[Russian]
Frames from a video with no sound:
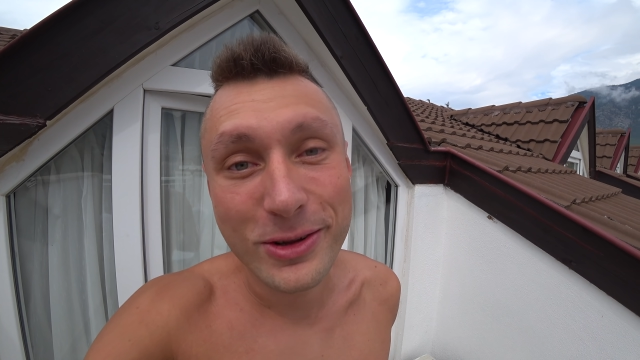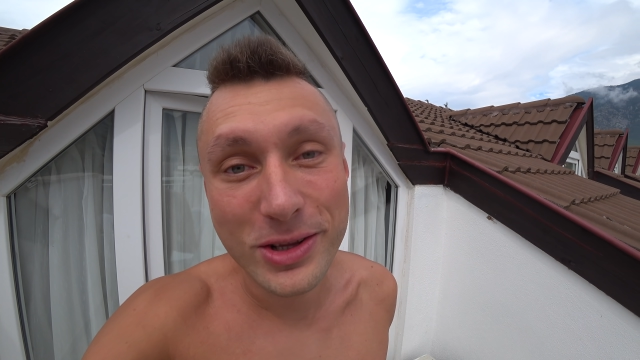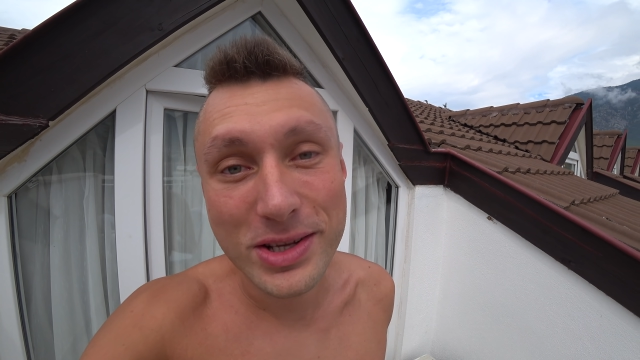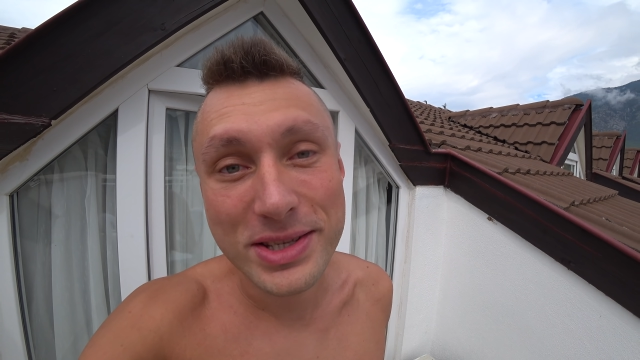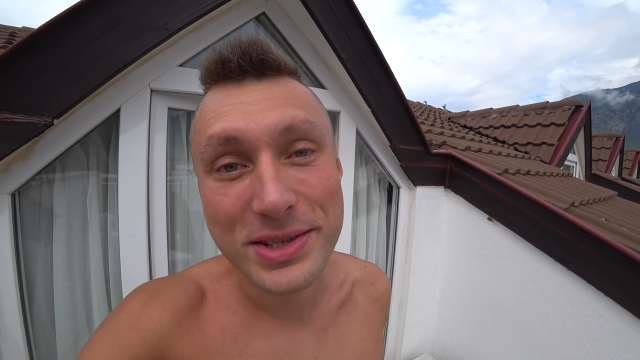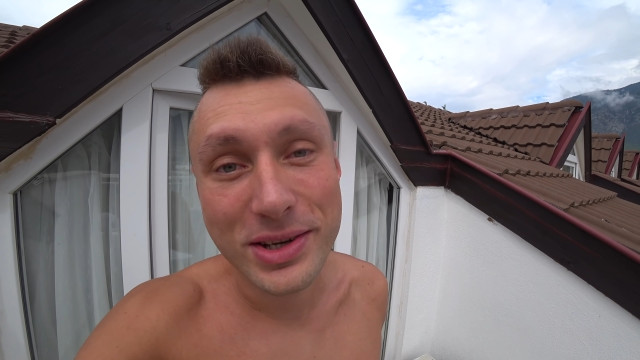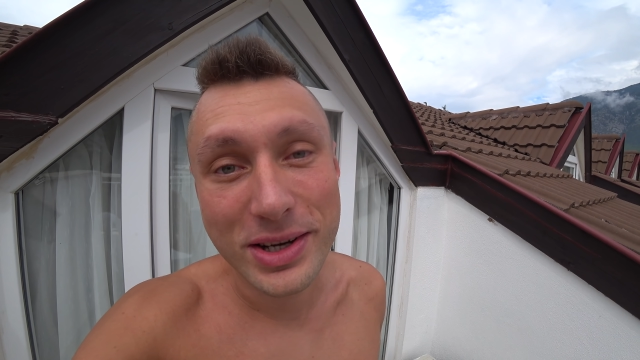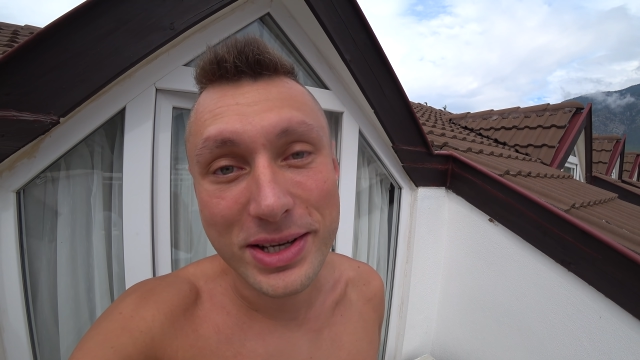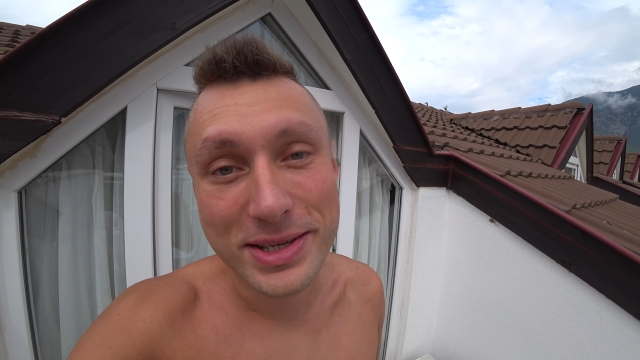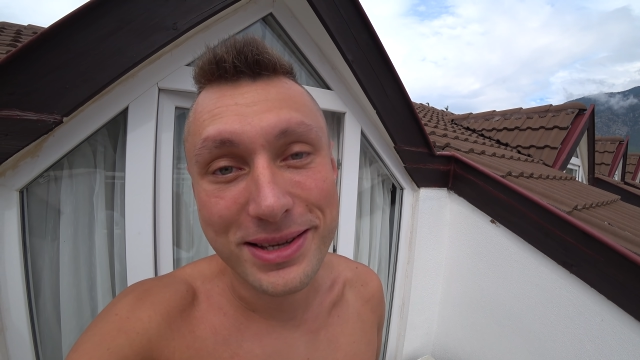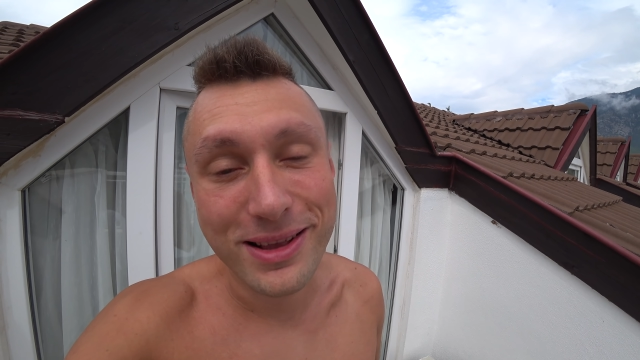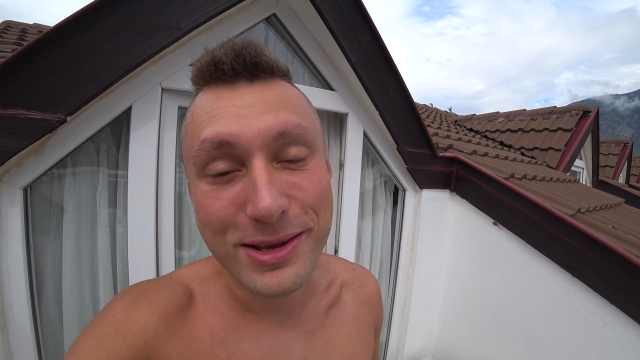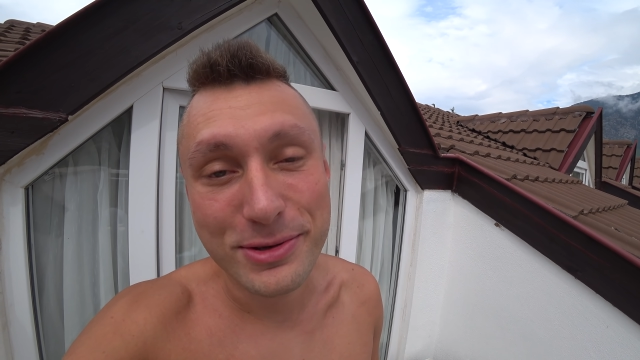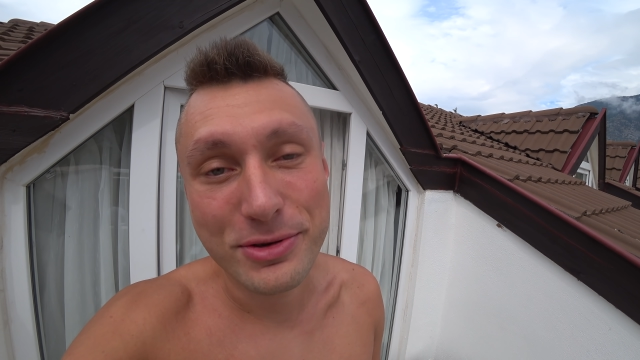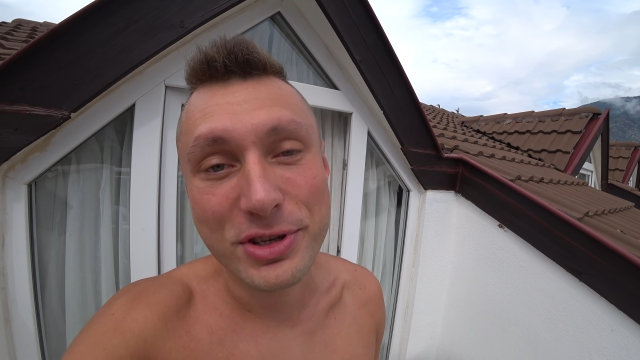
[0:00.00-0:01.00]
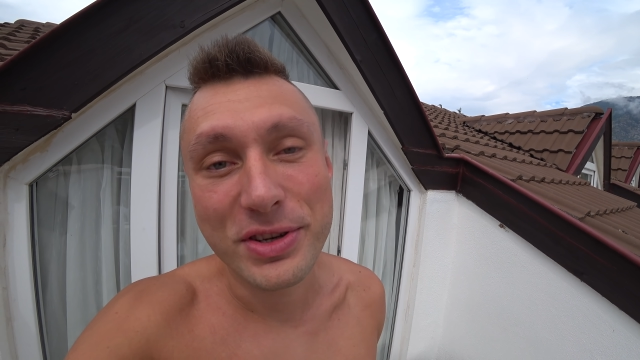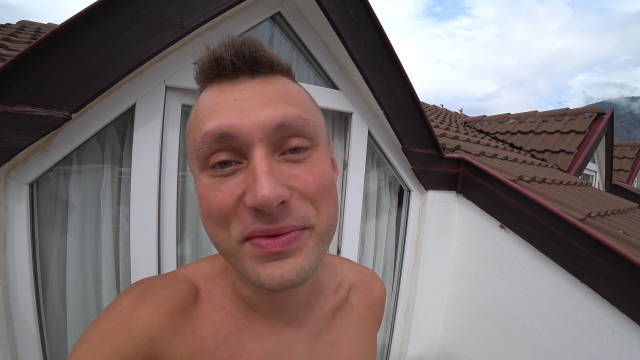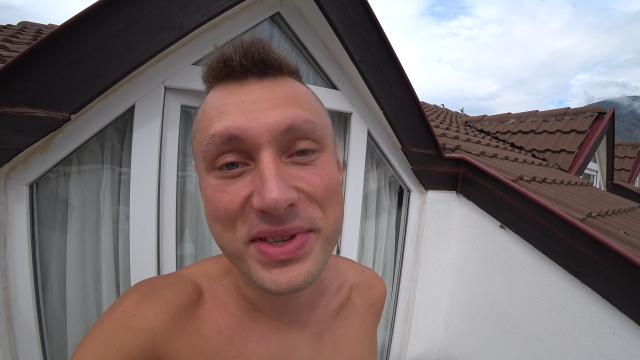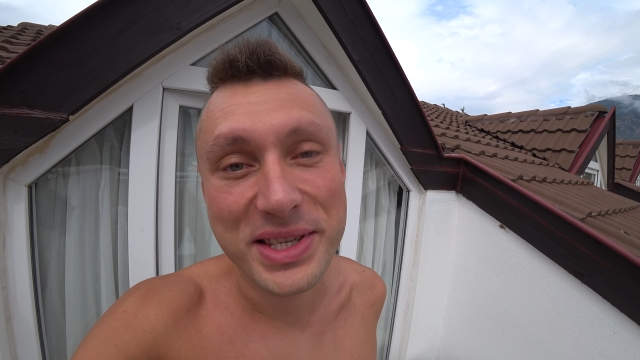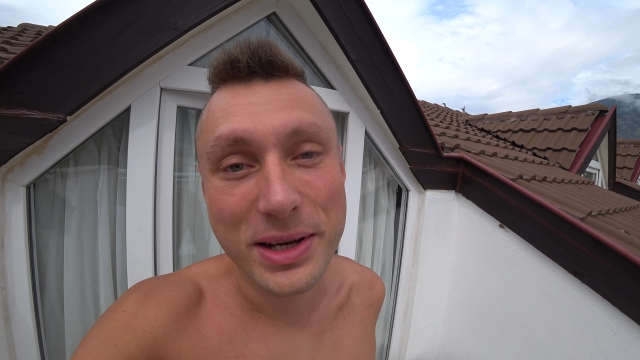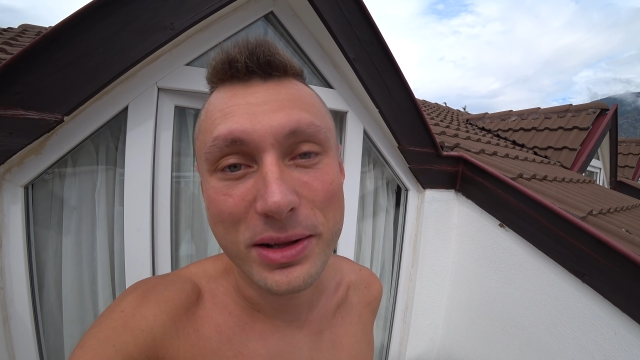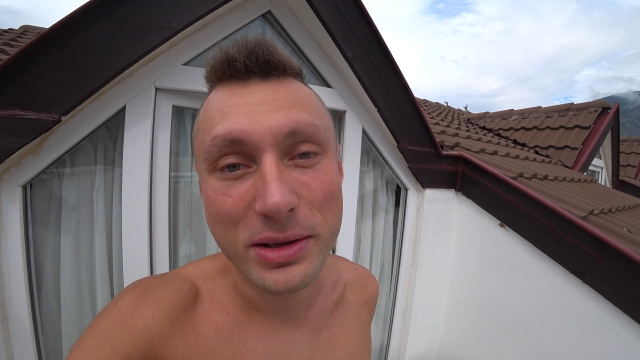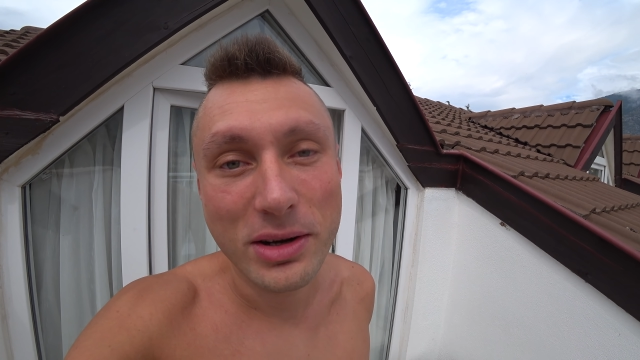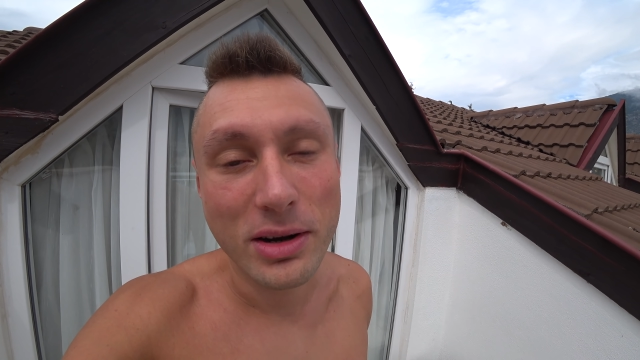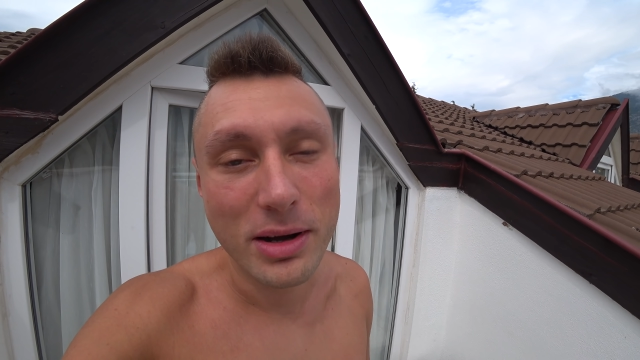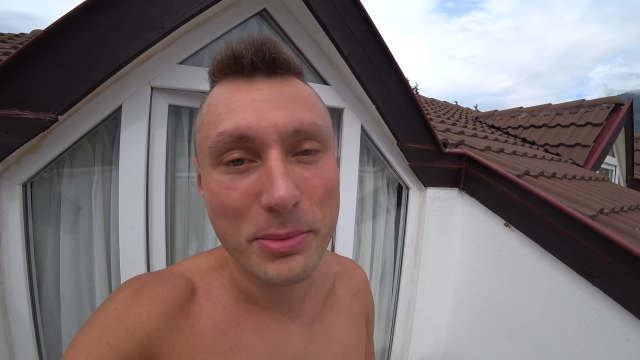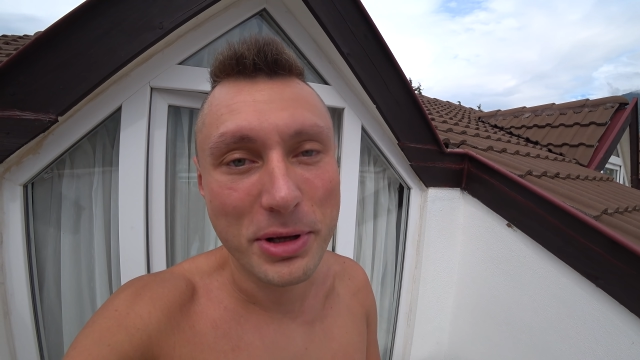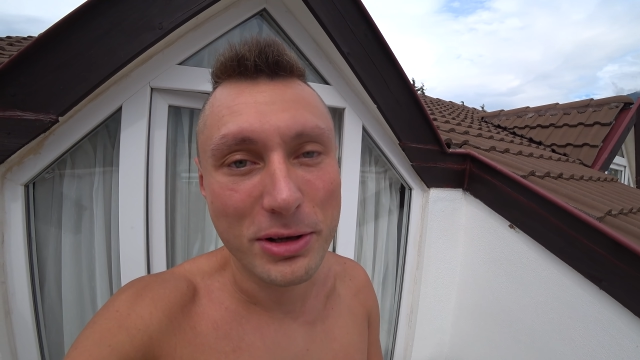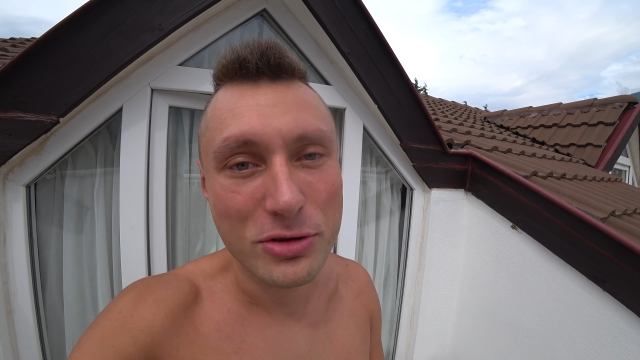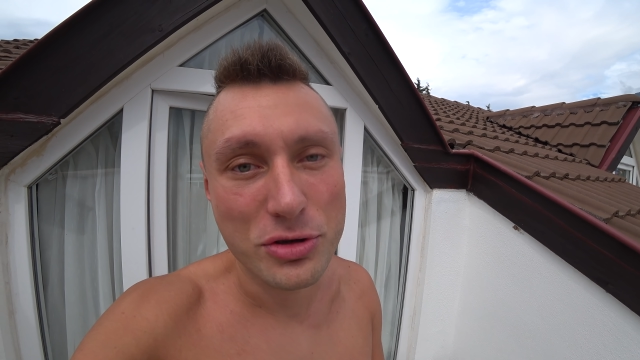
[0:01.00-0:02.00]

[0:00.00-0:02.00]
глаза и сразу же взял камеру,